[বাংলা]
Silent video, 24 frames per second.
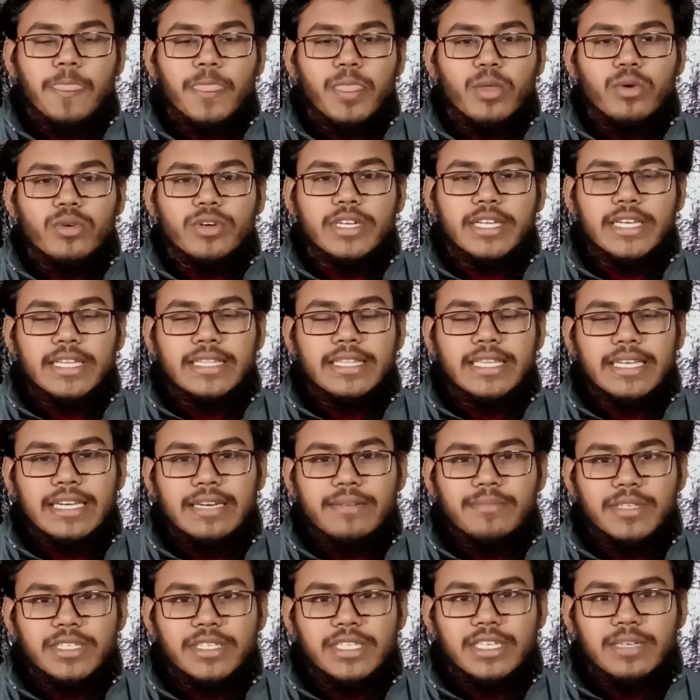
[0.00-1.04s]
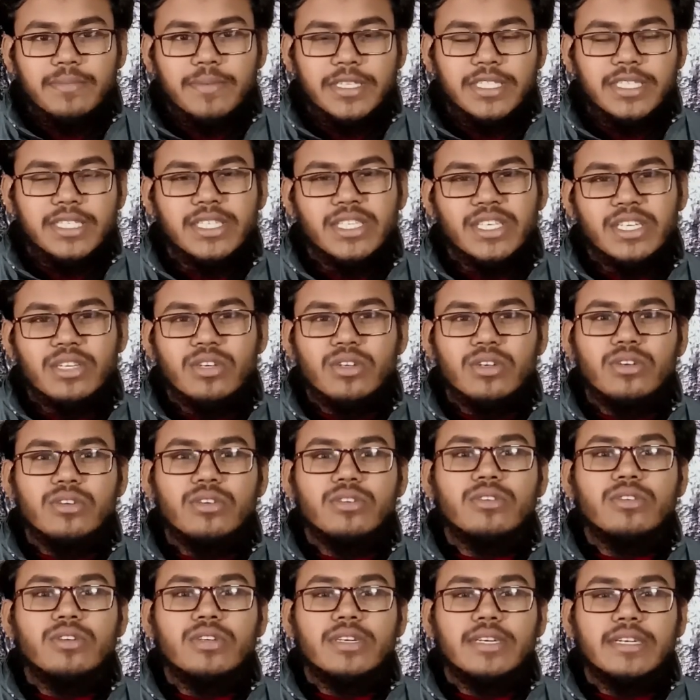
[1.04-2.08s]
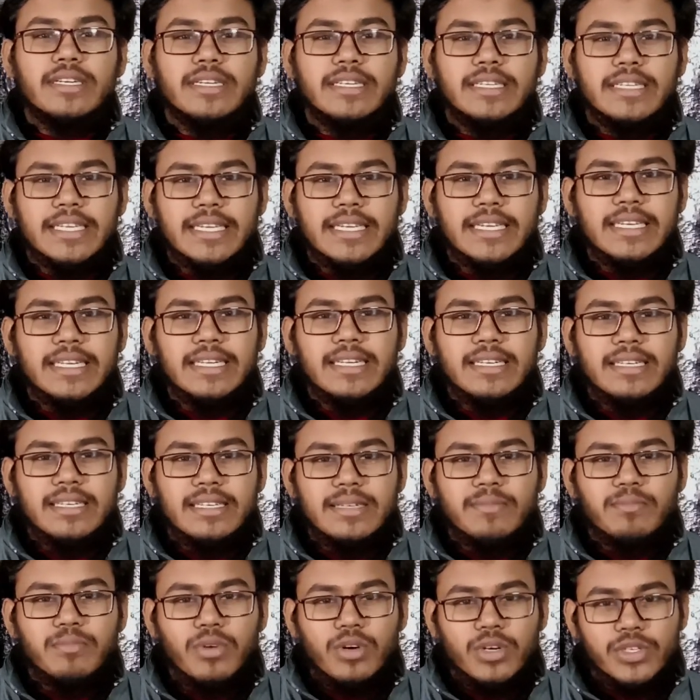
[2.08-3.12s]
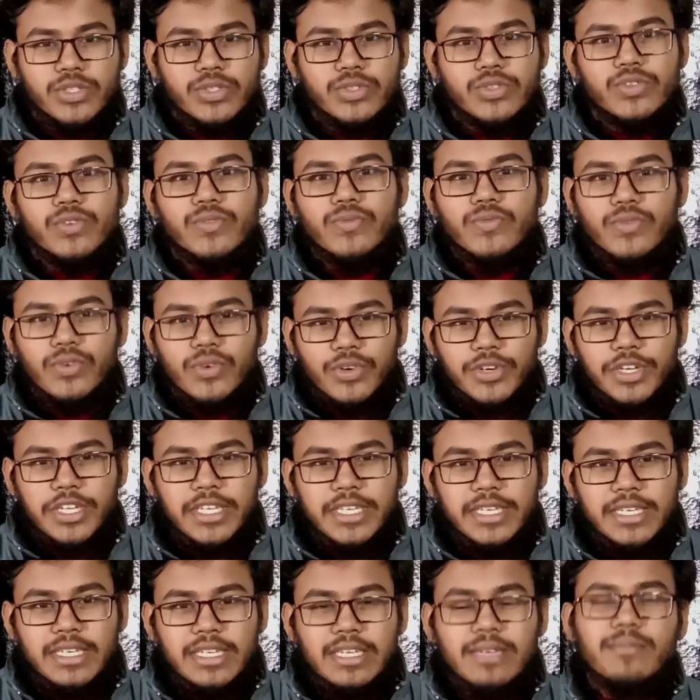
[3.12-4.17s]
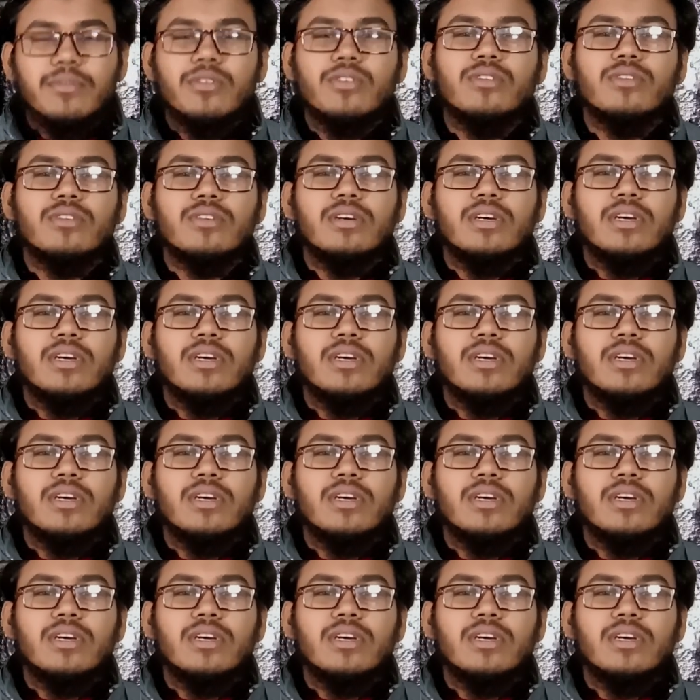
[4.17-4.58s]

তো ডেল থেকে আমরা যেটা পাচ্ছি সেটা হলো ডেল ভস্ট্রো ফোরটিন এবং